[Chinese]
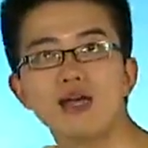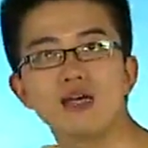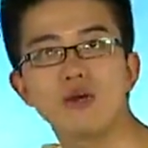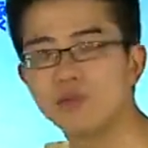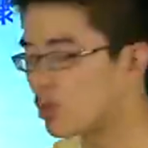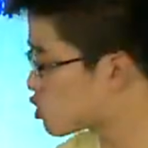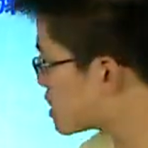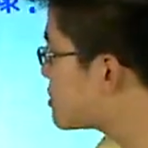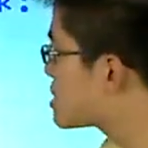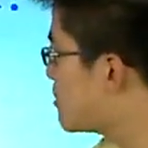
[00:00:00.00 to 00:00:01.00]
是。比如说，
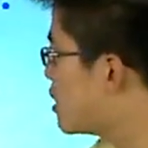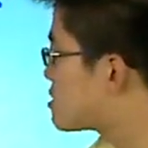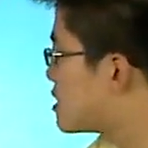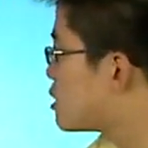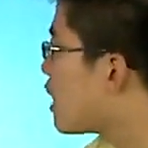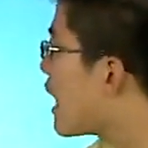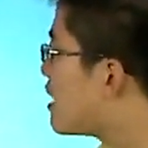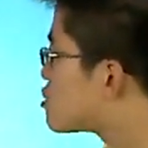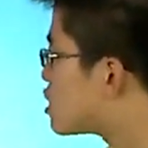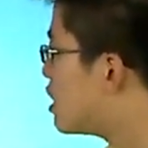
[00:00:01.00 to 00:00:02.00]
咱们前面要写上
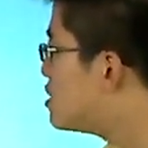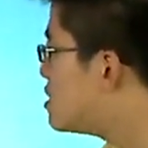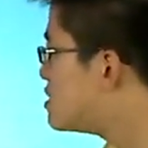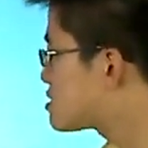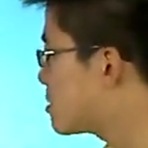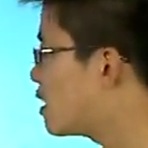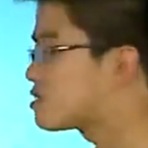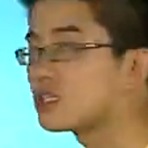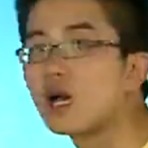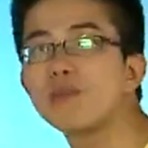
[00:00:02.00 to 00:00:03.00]
海神，下面要
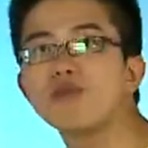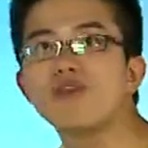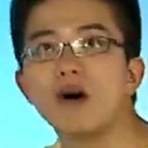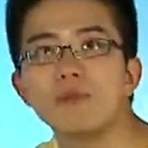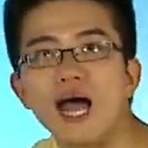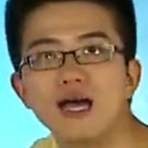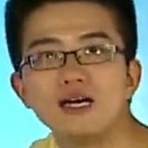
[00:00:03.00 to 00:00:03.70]
写上不凡吧。